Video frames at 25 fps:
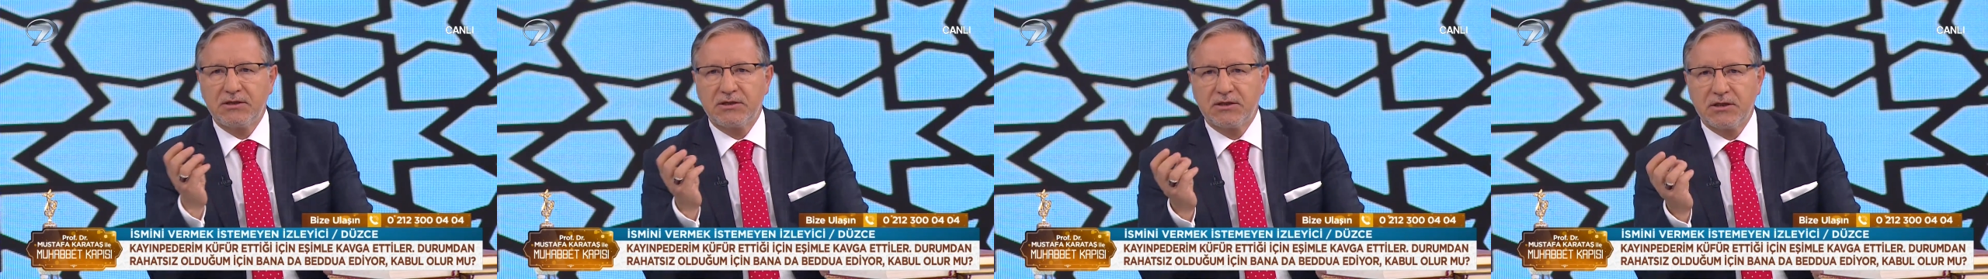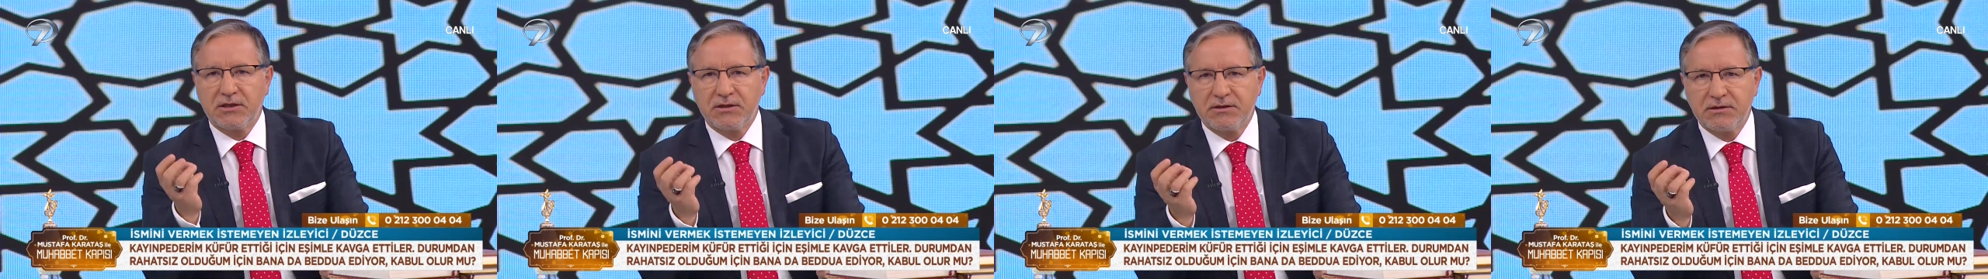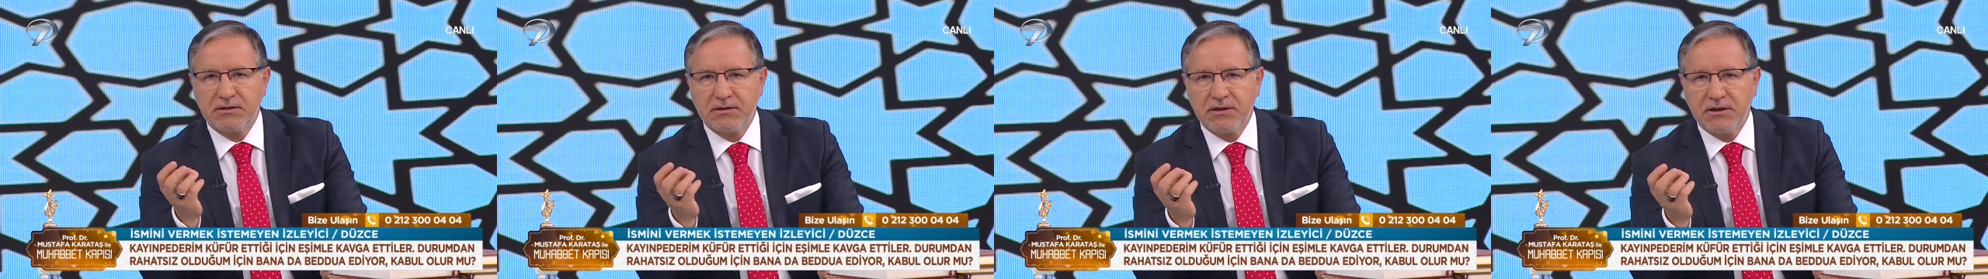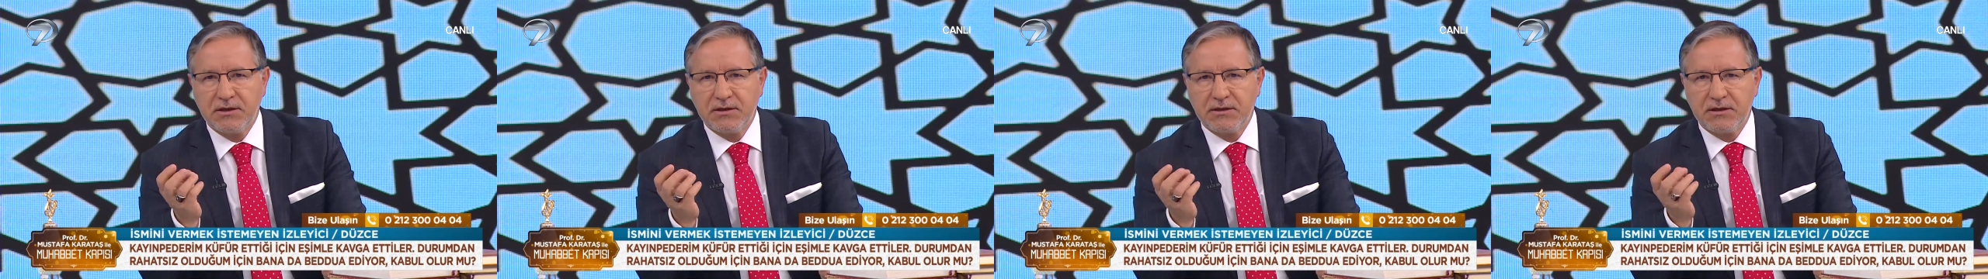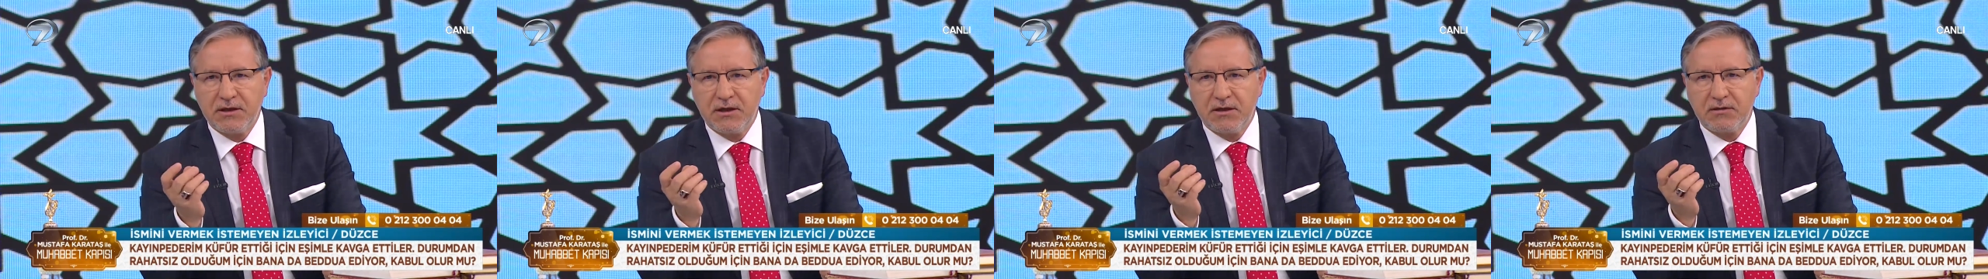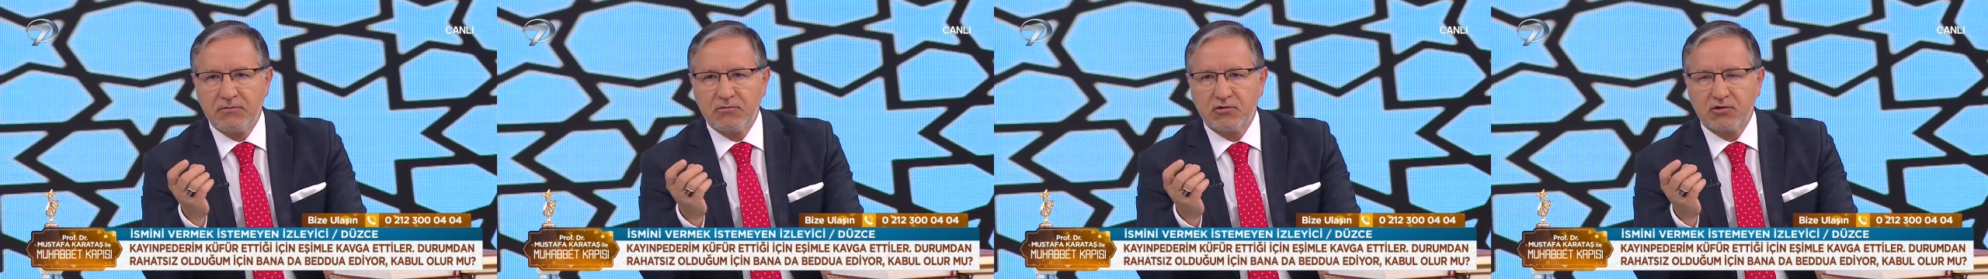canına,
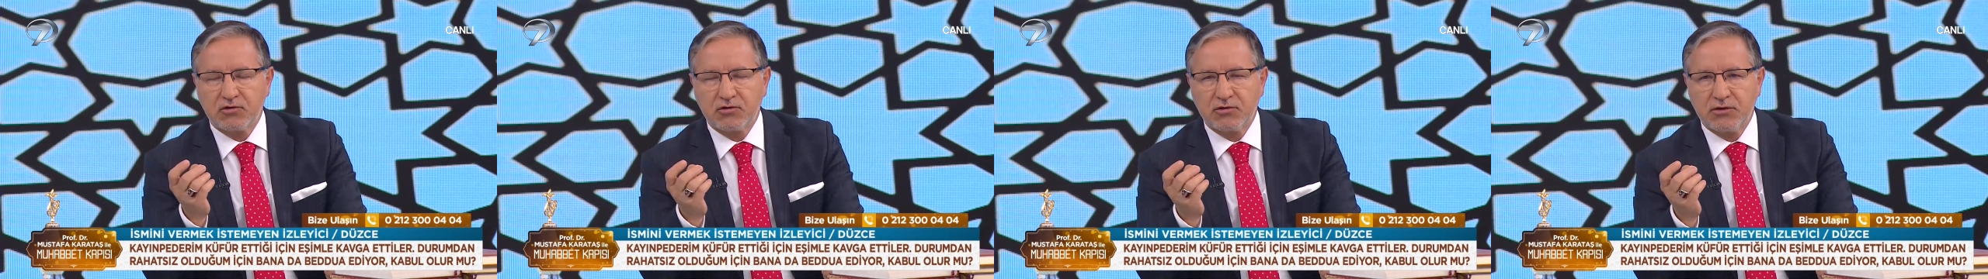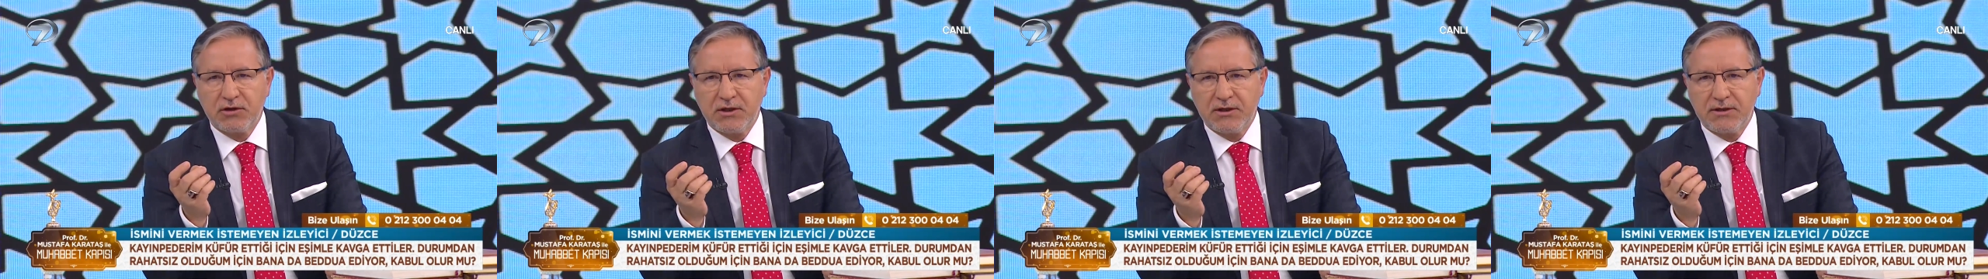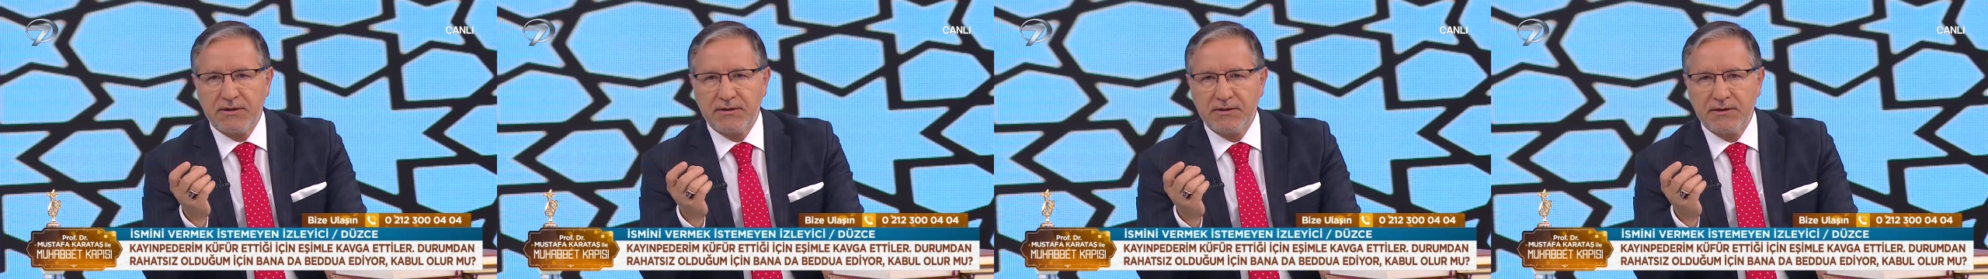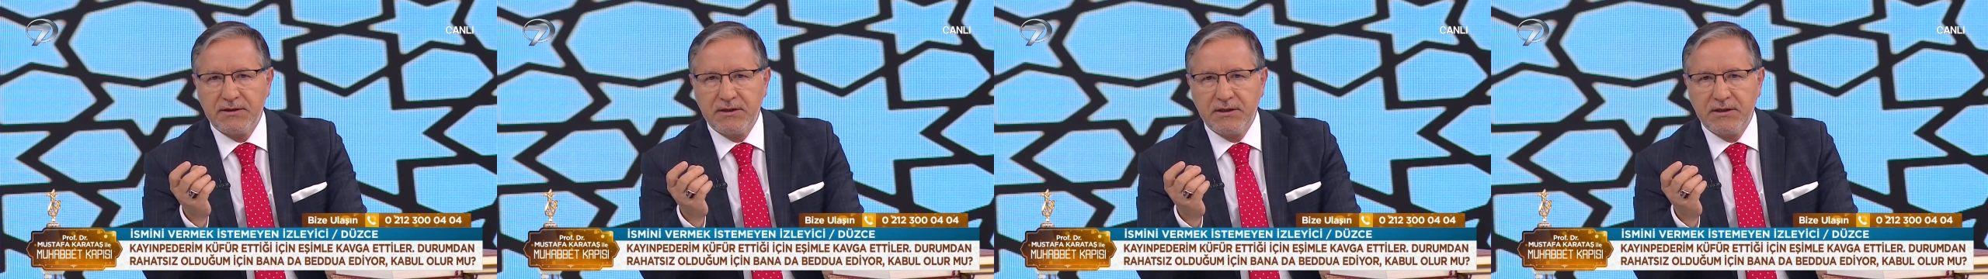namusuna